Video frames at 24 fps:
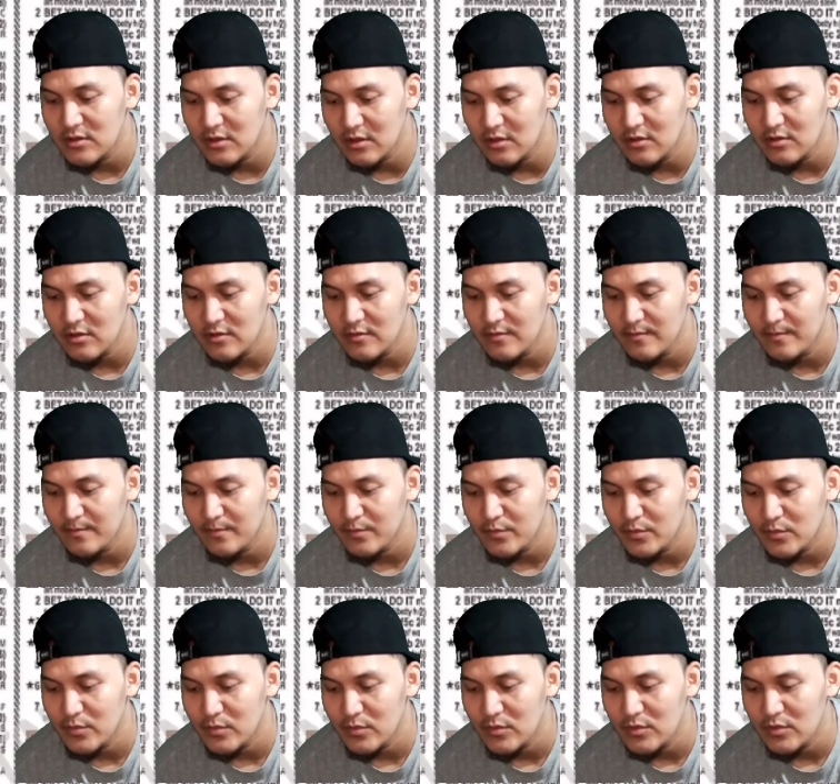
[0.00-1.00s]
No?
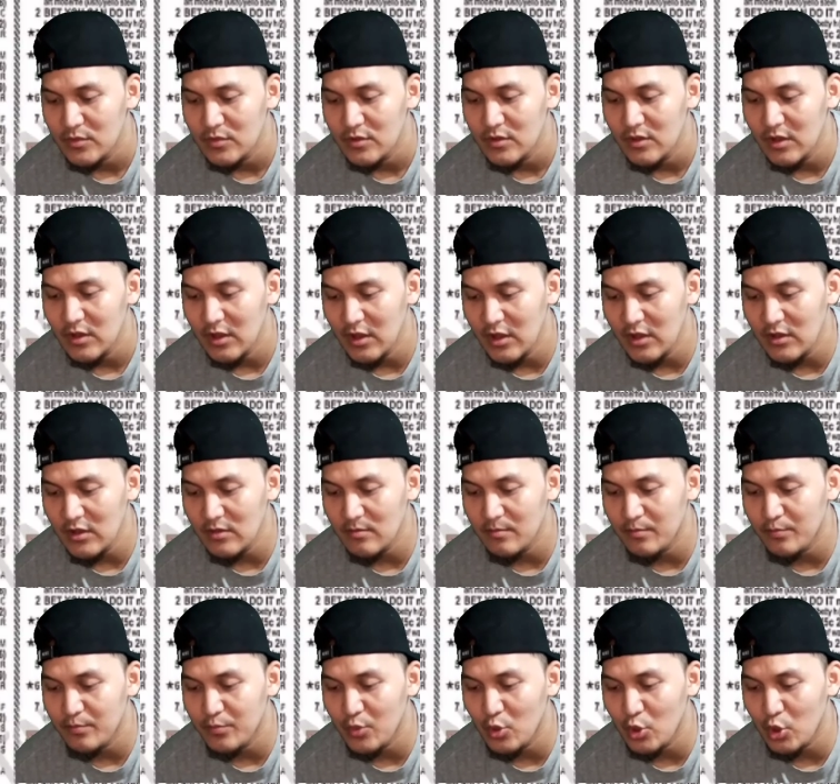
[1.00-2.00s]

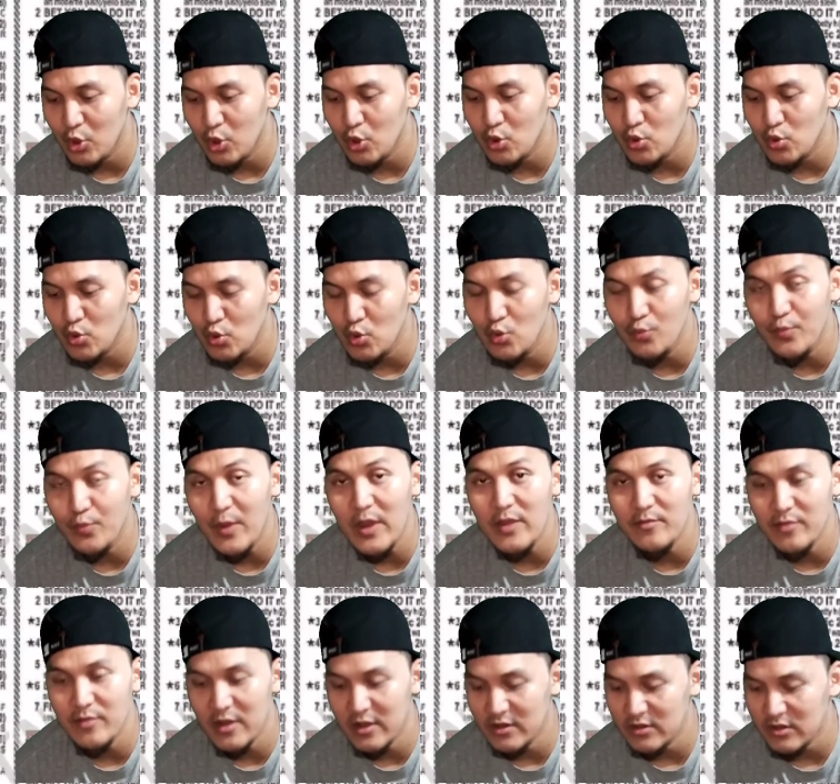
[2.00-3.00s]

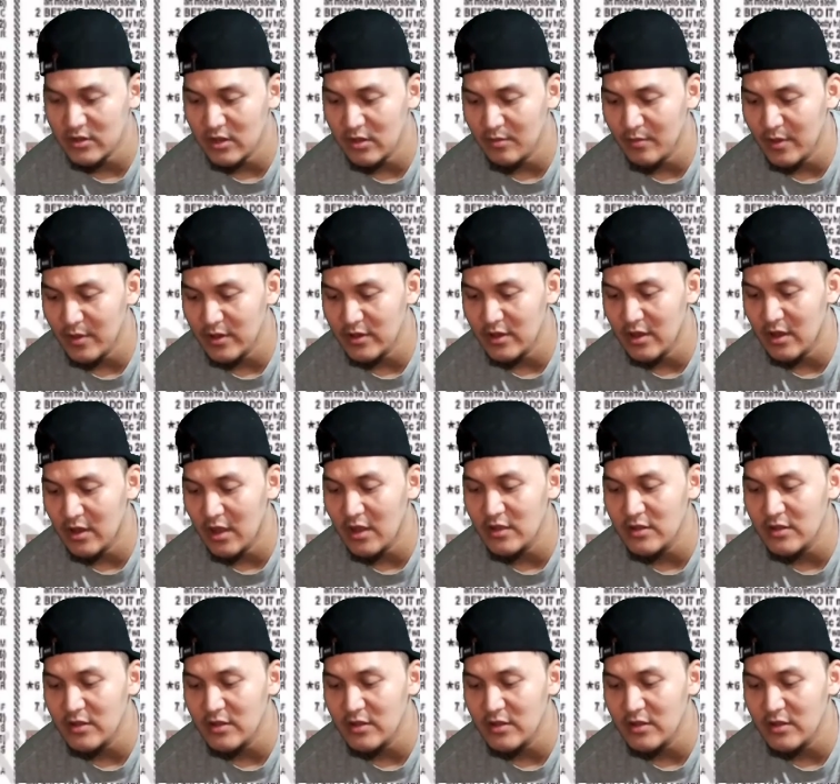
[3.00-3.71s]
8425 yan, tibay na.